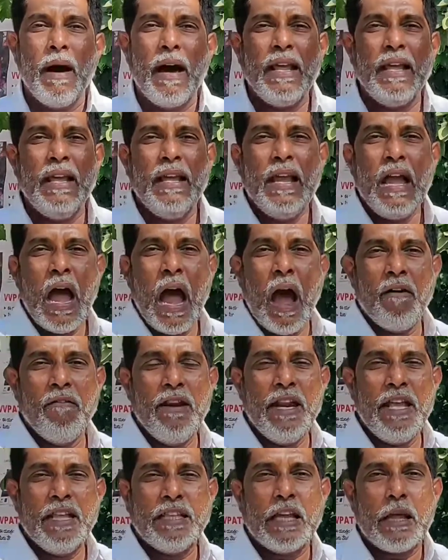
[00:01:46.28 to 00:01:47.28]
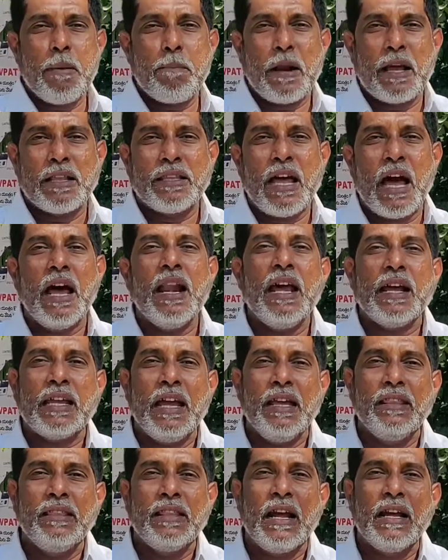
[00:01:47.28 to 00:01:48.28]
మరి అవినీతికి ప్రధాన
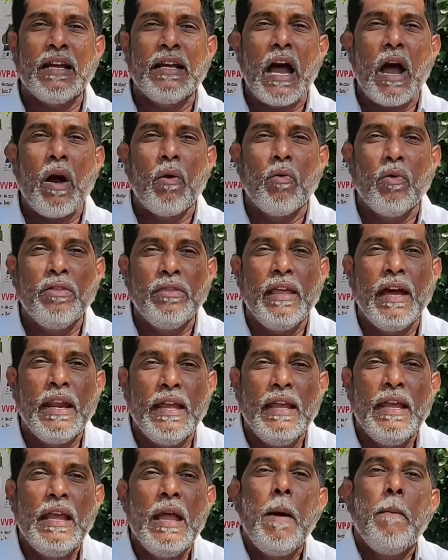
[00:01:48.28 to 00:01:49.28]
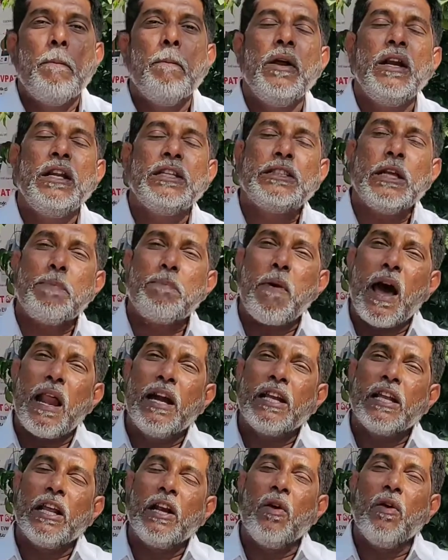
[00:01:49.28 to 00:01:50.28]
కేంద్రంగా ఉందని
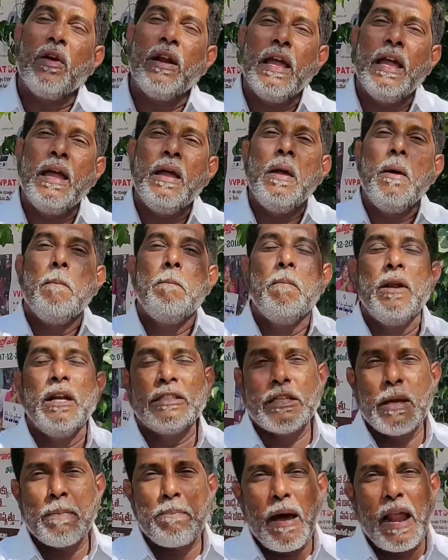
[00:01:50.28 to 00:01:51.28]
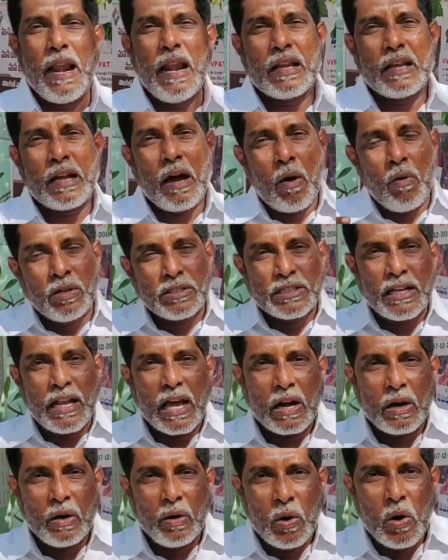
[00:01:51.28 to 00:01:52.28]
మున్సిపాలిటీలోనే మున్సిపల్
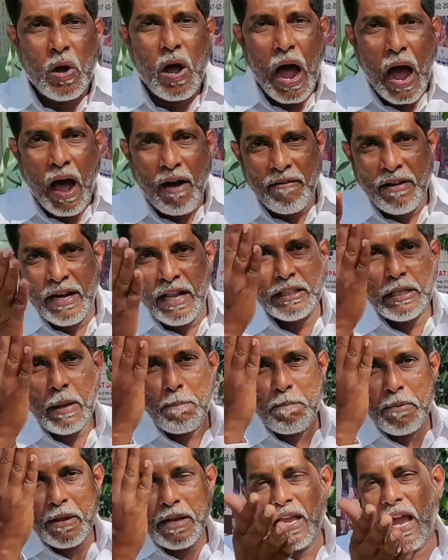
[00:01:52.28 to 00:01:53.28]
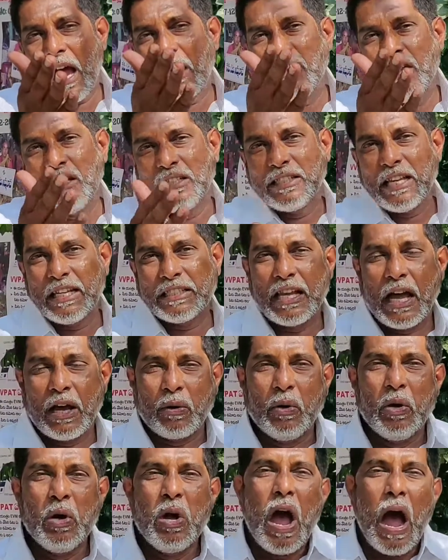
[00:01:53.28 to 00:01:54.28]
కౌన్సిలర్లు అవినీతి ఫిర్యాదులు
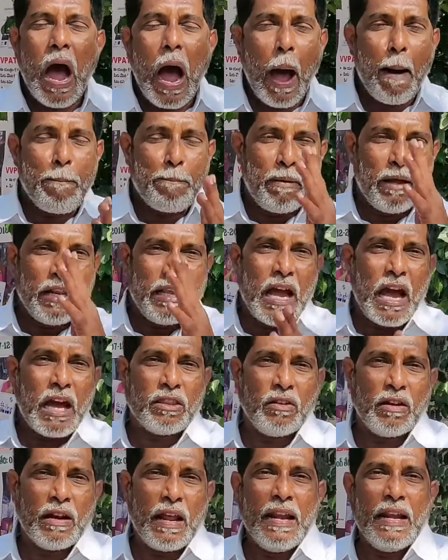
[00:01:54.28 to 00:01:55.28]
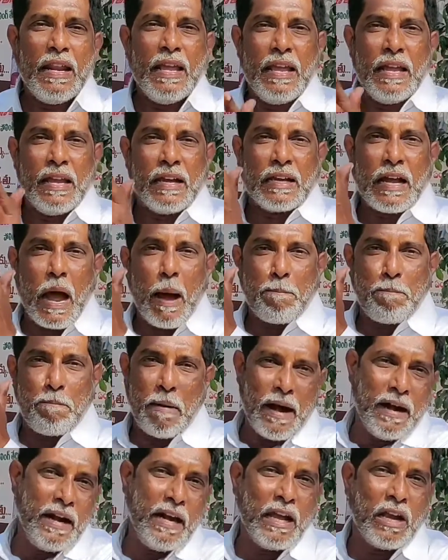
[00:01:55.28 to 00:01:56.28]
చేశారు ఆ ఫిర్యాదులన్నీ ఇంకా
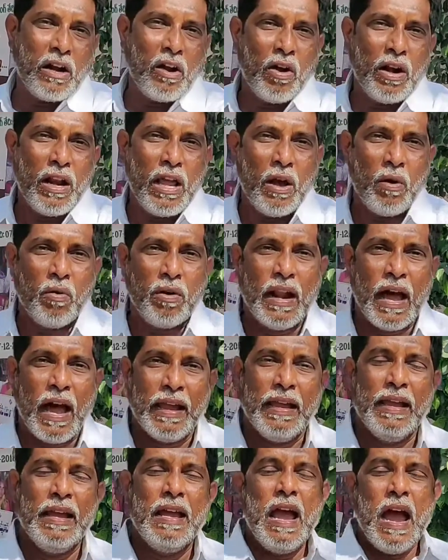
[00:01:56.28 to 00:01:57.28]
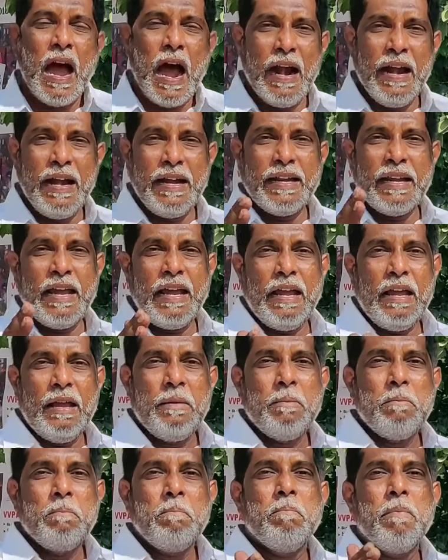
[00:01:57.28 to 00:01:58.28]
పెండింగ్లోనే ఉన్నాయి అంటే
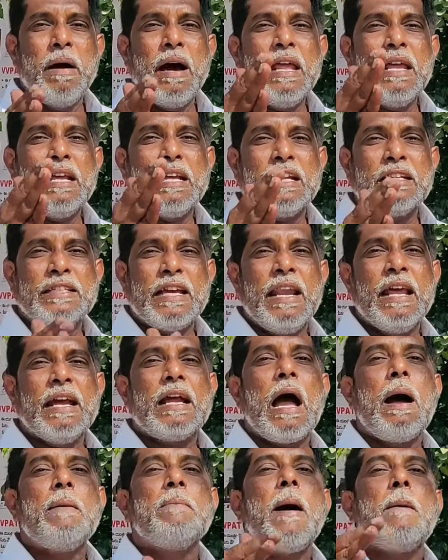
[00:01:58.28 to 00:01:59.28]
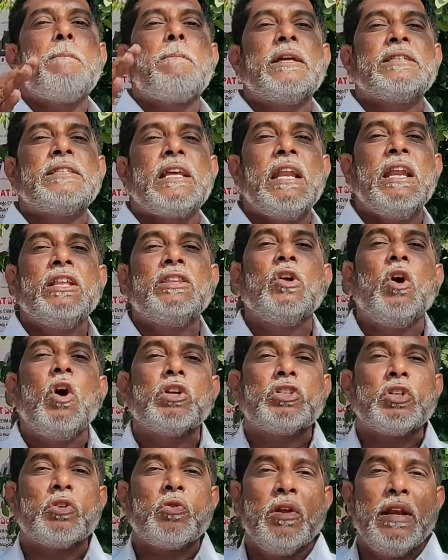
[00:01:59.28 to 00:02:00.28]
మరి ఇక జనగామ ప్రజల్ని
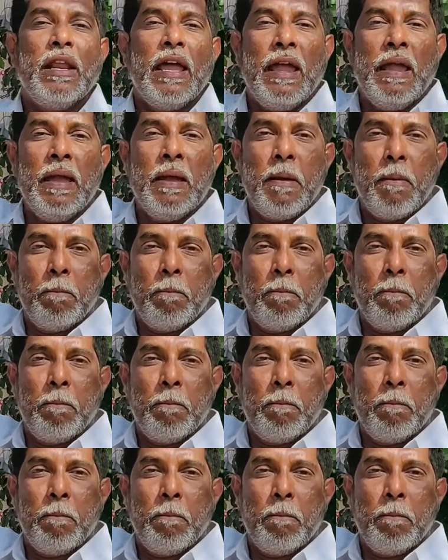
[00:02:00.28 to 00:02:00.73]
దోచుకునే